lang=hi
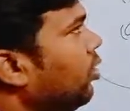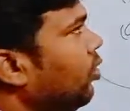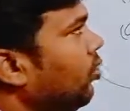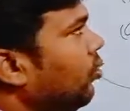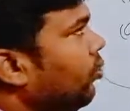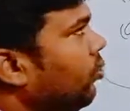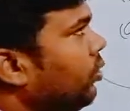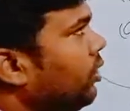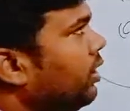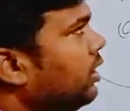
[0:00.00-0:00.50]

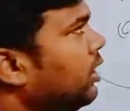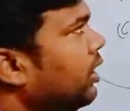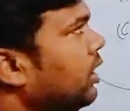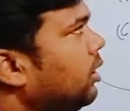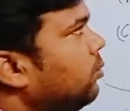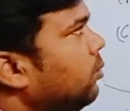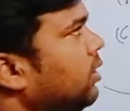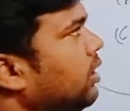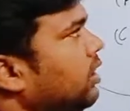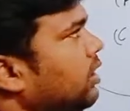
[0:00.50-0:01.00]
वही गलत
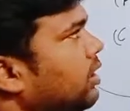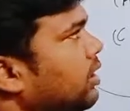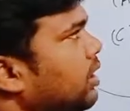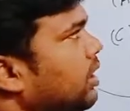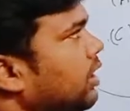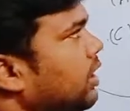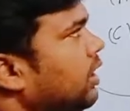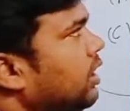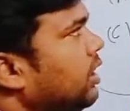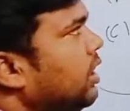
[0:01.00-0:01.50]
बना दिया
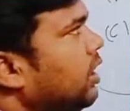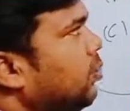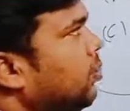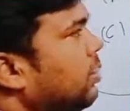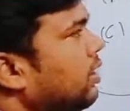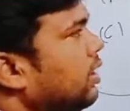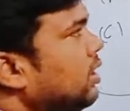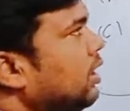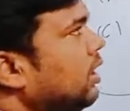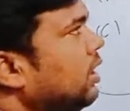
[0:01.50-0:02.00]
है कि यहाँ पे
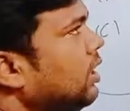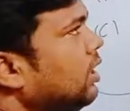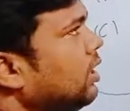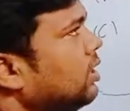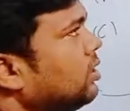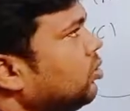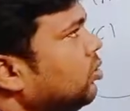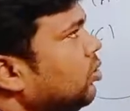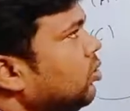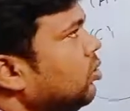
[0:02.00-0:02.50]
ये
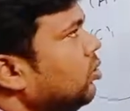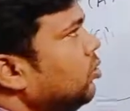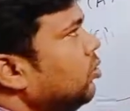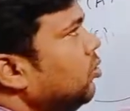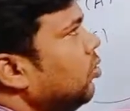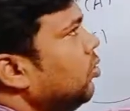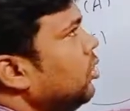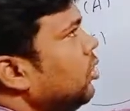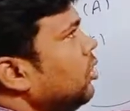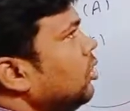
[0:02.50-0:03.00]
इक्वल टू
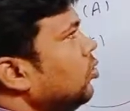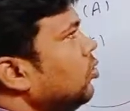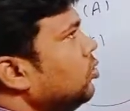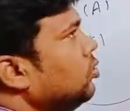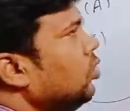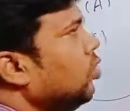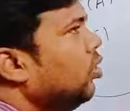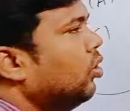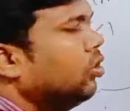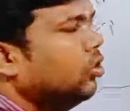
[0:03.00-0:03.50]
फोर नहीं कुछ
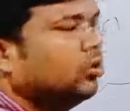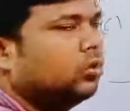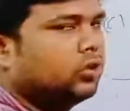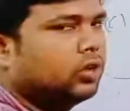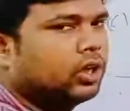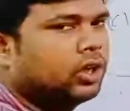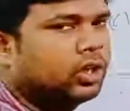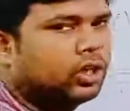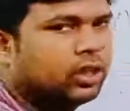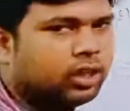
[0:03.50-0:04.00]
और
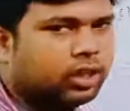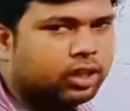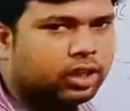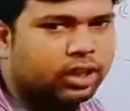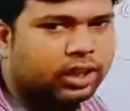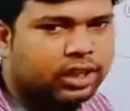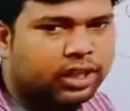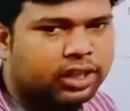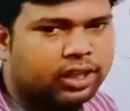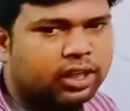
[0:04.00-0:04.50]
होगा
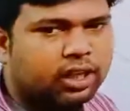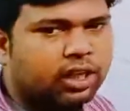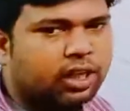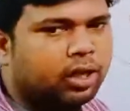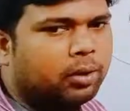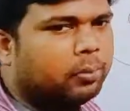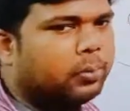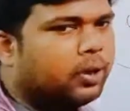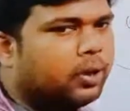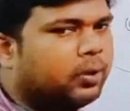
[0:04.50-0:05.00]
ठीक है
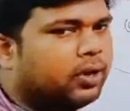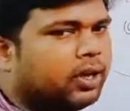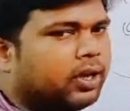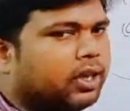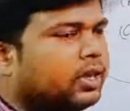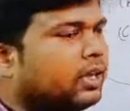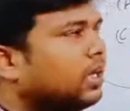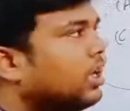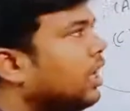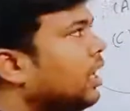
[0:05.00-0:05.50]
मतलब
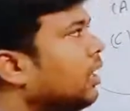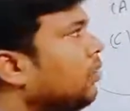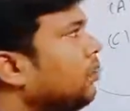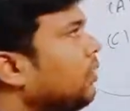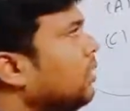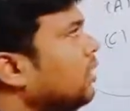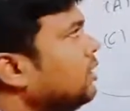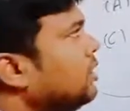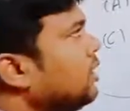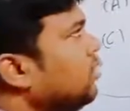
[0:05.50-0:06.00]
अगर यहाँ पे
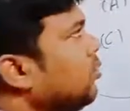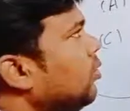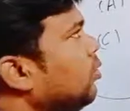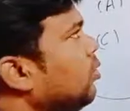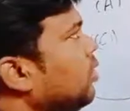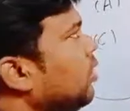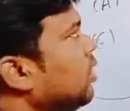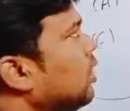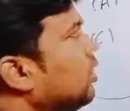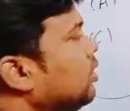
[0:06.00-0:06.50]
एक्स की वैल्यू
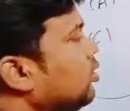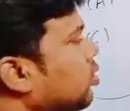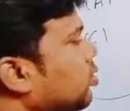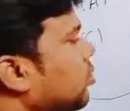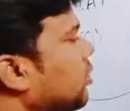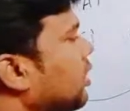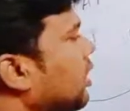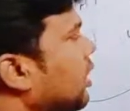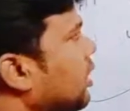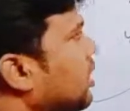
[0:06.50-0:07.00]
अगर जो
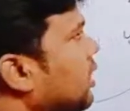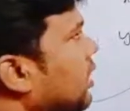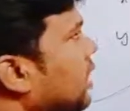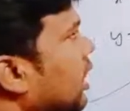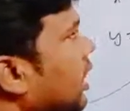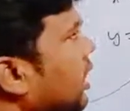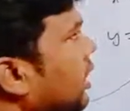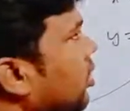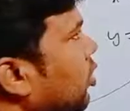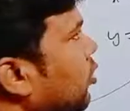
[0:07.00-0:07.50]
भी रखी
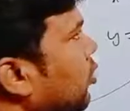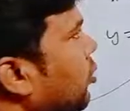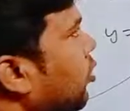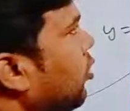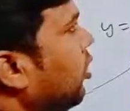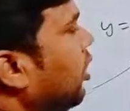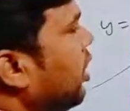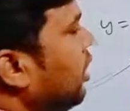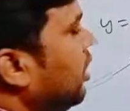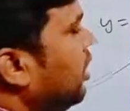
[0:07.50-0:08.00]
जाएगी तो
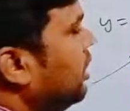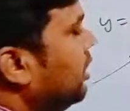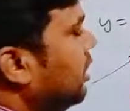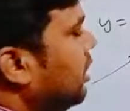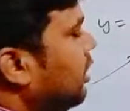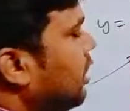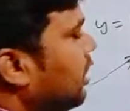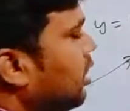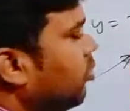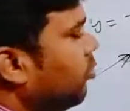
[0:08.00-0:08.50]
फोर आना चाहिए
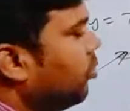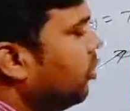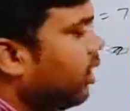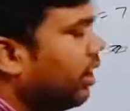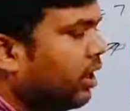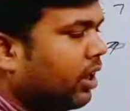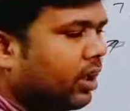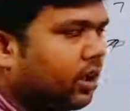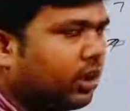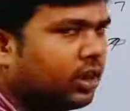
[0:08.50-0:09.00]
लेकिन वो
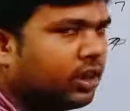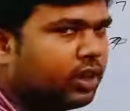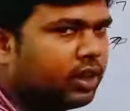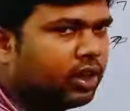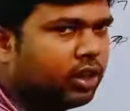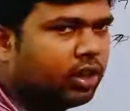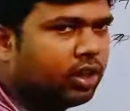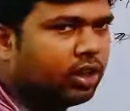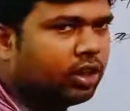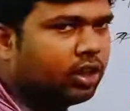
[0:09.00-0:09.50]
आएगा नहीं
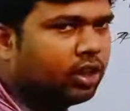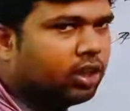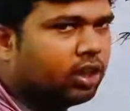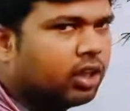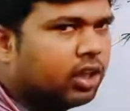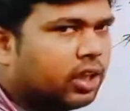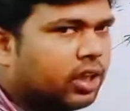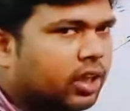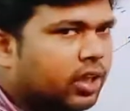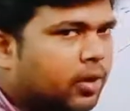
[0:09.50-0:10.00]

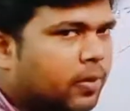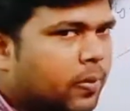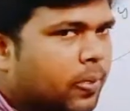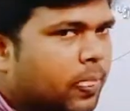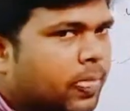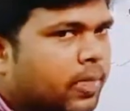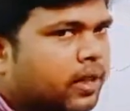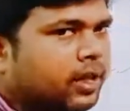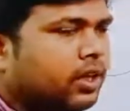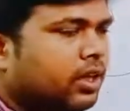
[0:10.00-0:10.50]
ठीक है
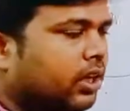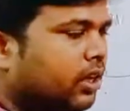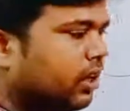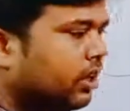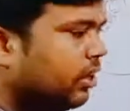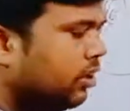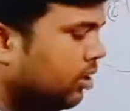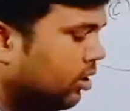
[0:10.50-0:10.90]
क्लियर